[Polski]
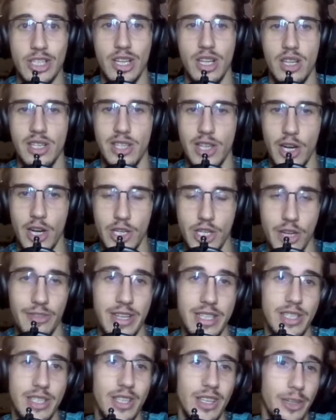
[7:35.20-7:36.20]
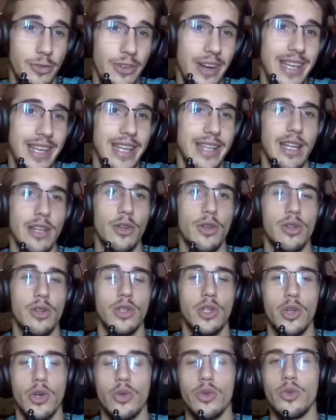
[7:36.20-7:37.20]
zroszować. No i fajnie ten
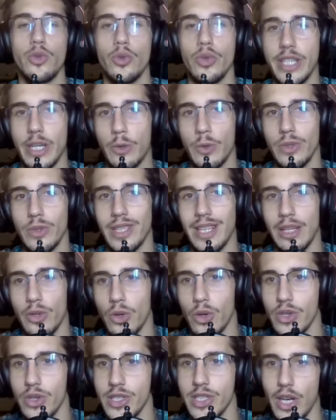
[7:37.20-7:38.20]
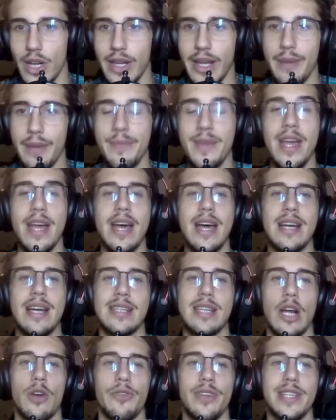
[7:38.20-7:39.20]
król uciekł na drugą stronę
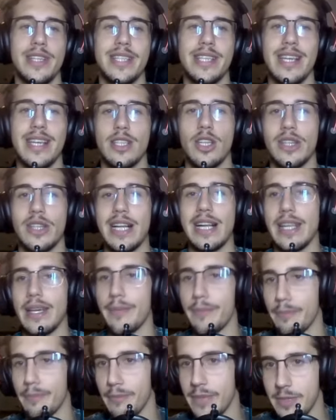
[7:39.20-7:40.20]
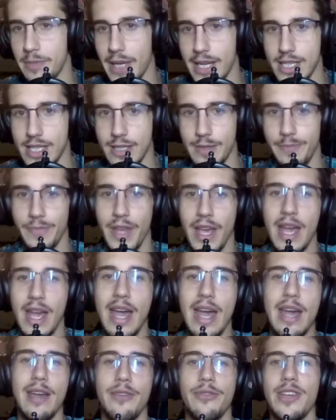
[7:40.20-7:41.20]
szachownicy, jest totalnie bezpieczny.
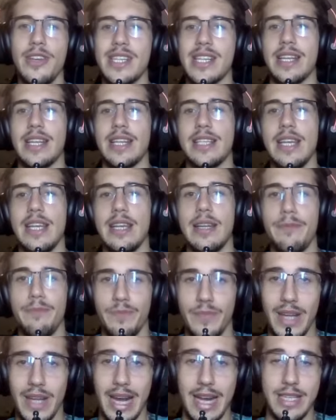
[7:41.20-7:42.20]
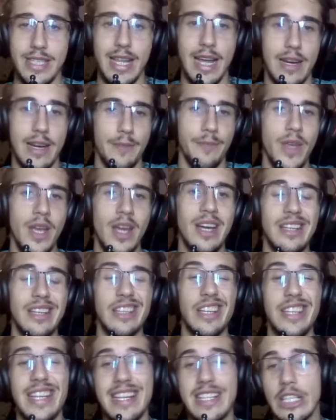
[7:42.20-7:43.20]
E, wieża d7, a4.
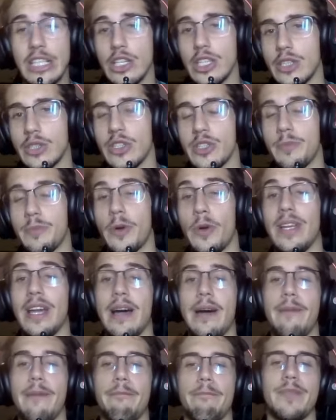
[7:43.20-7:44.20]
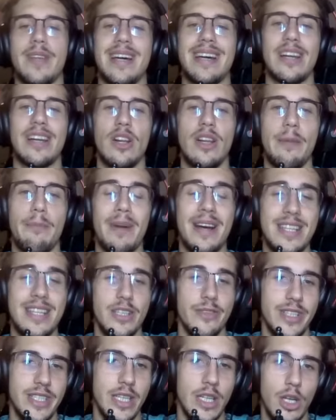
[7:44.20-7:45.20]
No i ten skoczek tu spełnia e, rolę bardzo
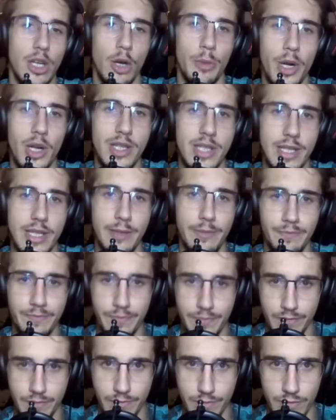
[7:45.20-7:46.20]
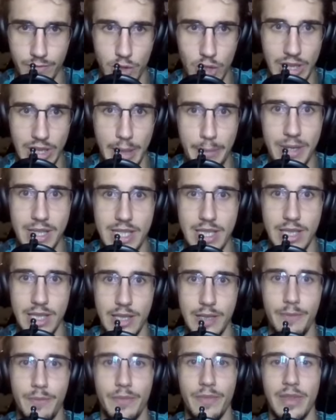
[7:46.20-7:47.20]
ważnego obrońcy. Mm, tutaj
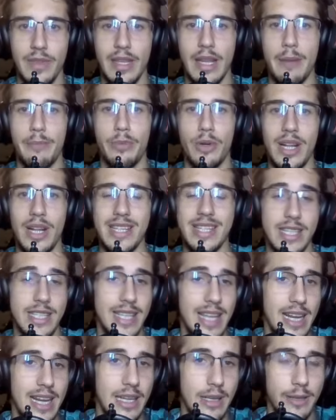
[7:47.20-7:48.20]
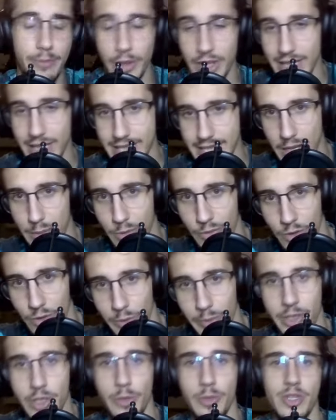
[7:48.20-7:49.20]
patrzy na pole c4, potencjalnie po
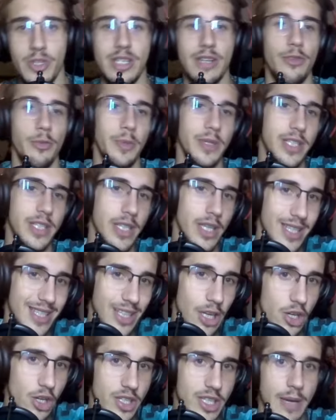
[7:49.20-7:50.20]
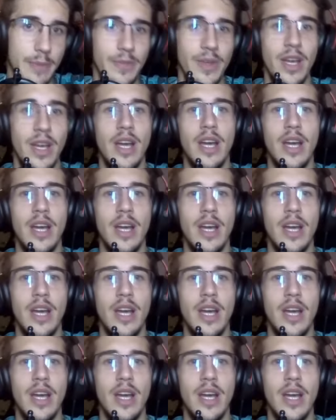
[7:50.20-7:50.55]
wybiciu można wybić skoczkiem.